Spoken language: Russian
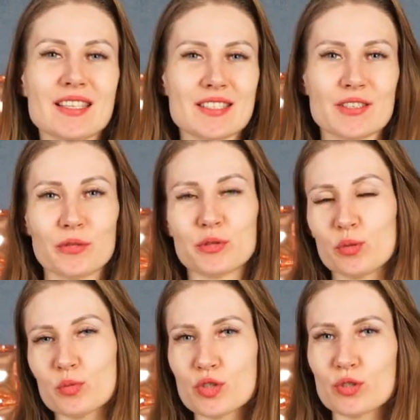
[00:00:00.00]
Дело в
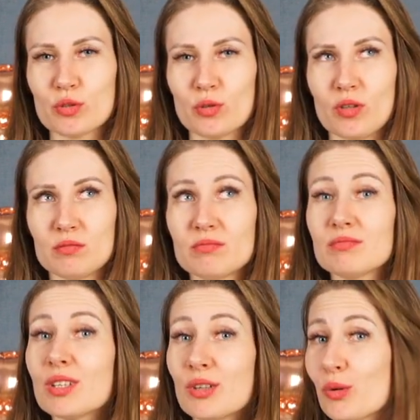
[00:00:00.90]
том, что
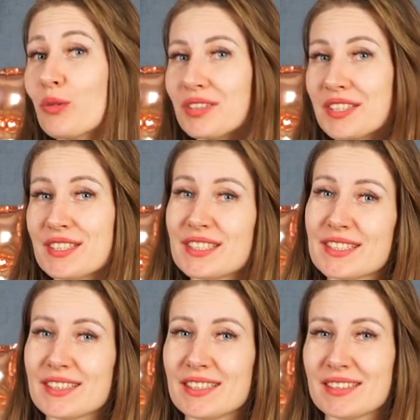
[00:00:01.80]
ровно
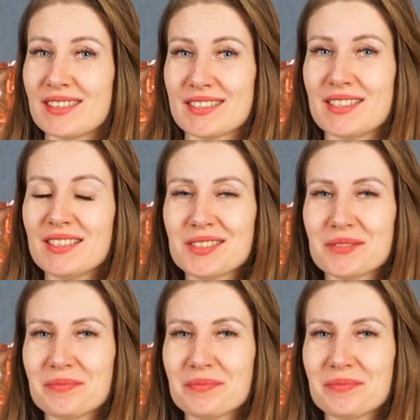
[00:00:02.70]
10 лет назад